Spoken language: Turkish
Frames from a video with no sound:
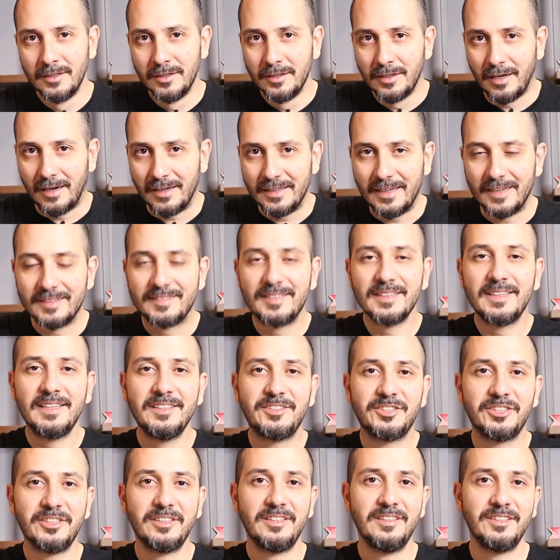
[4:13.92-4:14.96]
hayatı
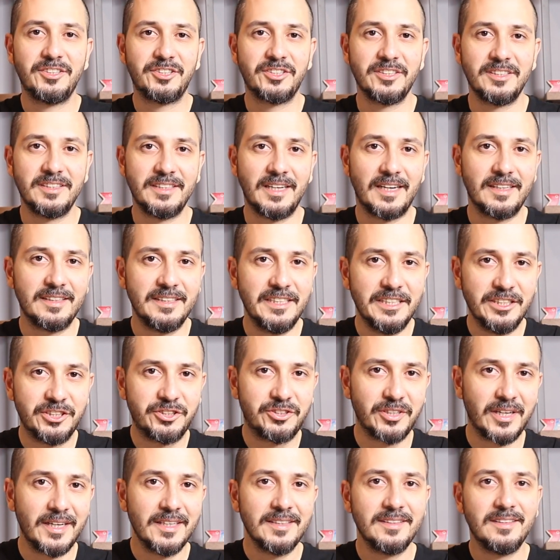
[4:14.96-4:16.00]
geçirilişini yani
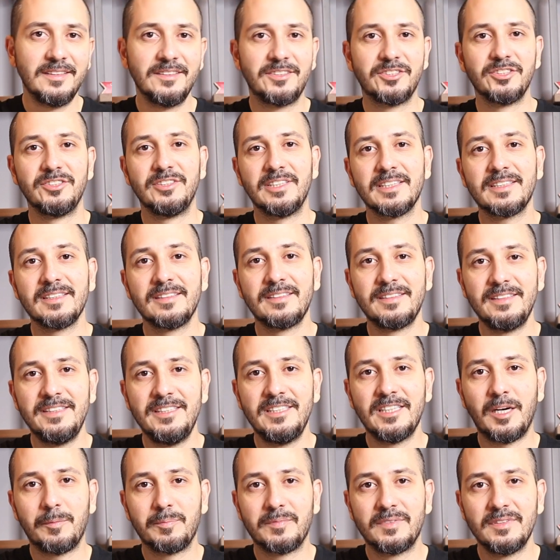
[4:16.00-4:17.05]
icra edilişini ne kadar iyi
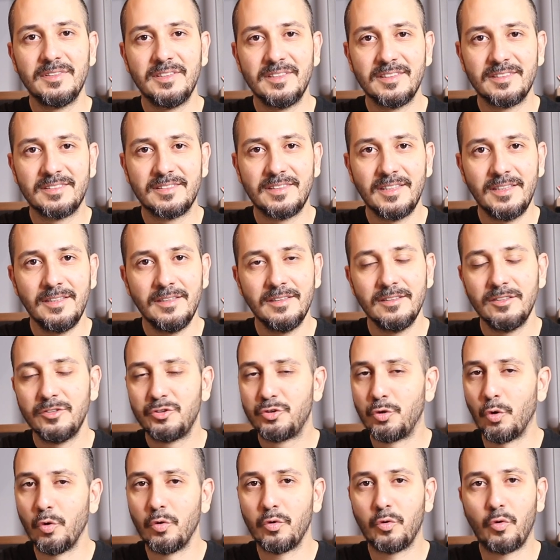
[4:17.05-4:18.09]
yaptığınızda
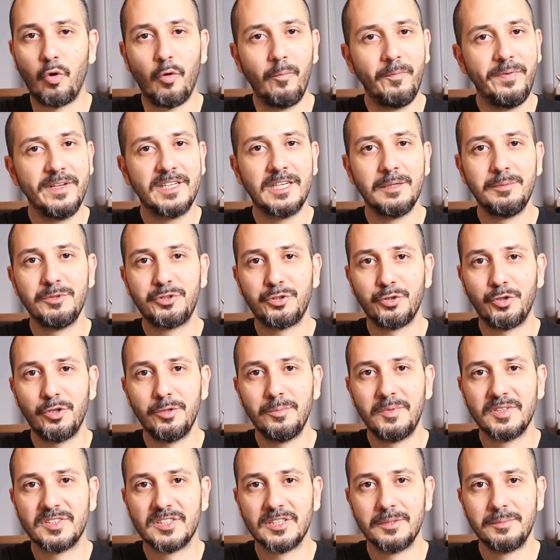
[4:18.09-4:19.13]
çok komplike bir şey
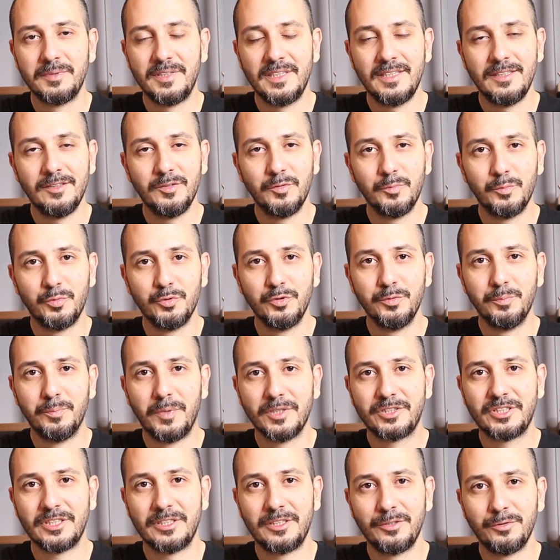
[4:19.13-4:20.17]
olmasa bile bunun
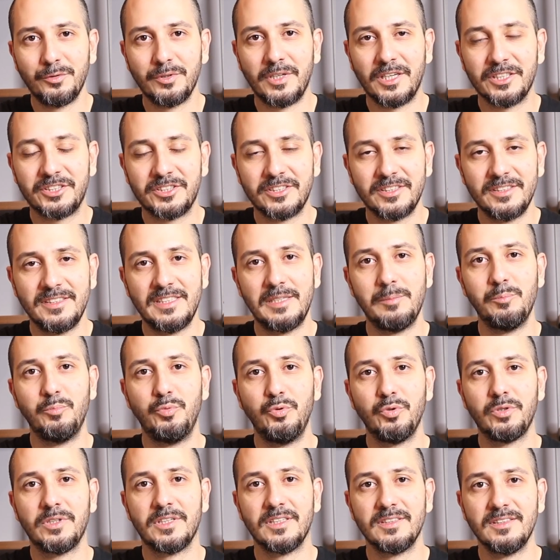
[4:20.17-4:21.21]
başarıya ulaştığının en
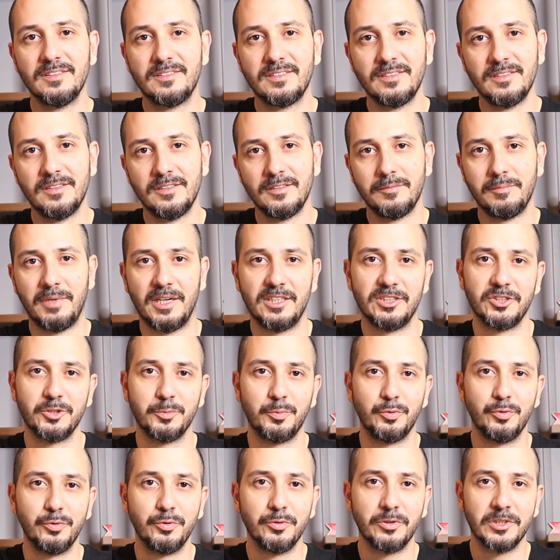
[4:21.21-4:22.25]
büyük kanıtı bence
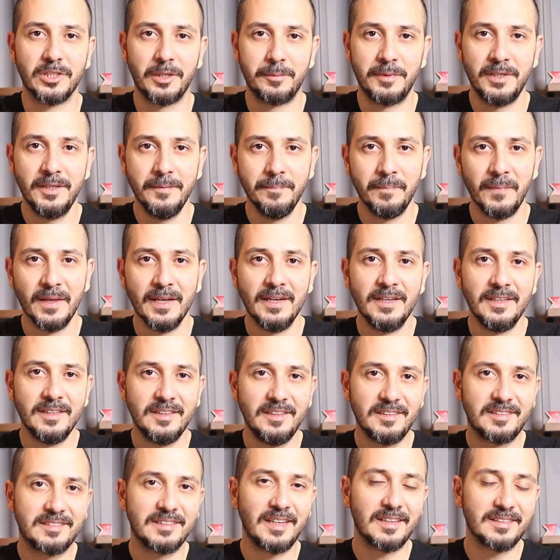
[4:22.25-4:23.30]
bu uygulama.
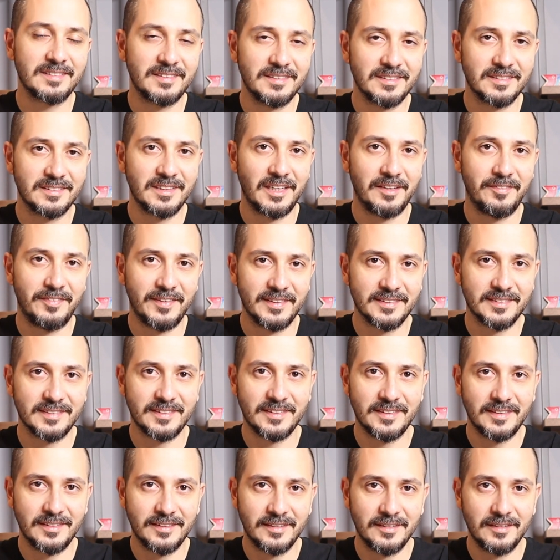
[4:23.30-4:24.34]
İsterseniz daha
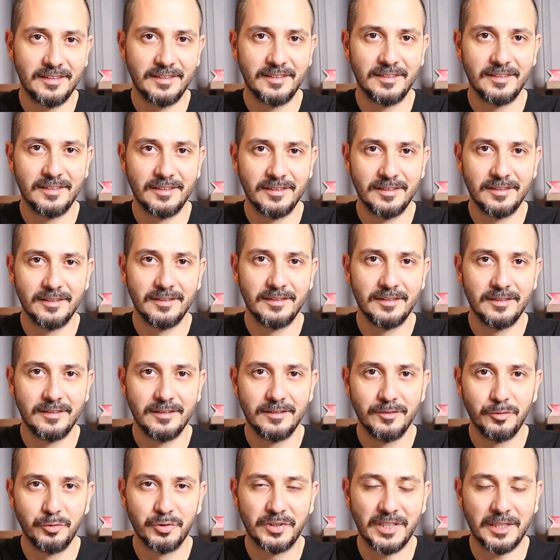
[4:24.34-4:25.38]
fazla e,
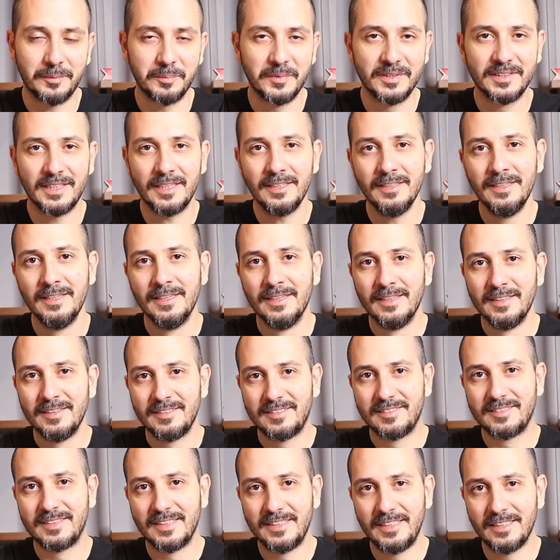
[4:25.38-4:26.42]
uzatmadan
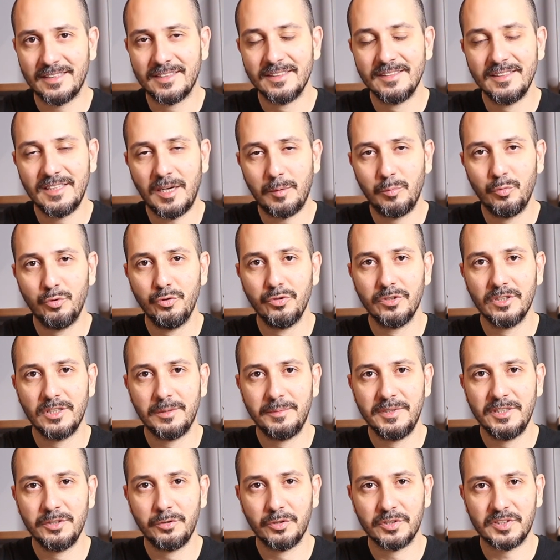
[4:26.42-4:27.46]
size yakından bu
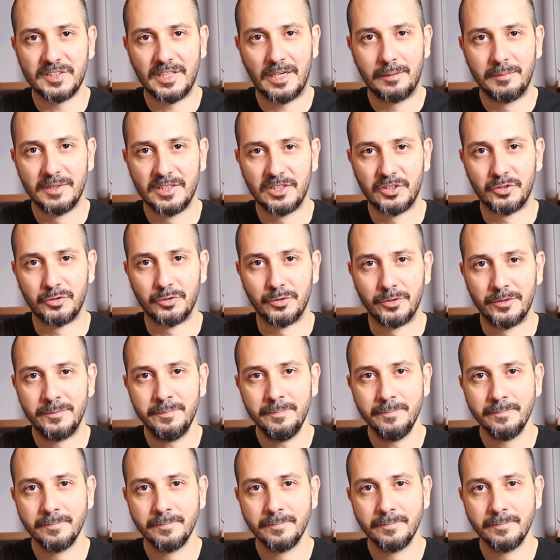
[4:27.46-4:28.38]
uygulamayı göstermek istiyorum.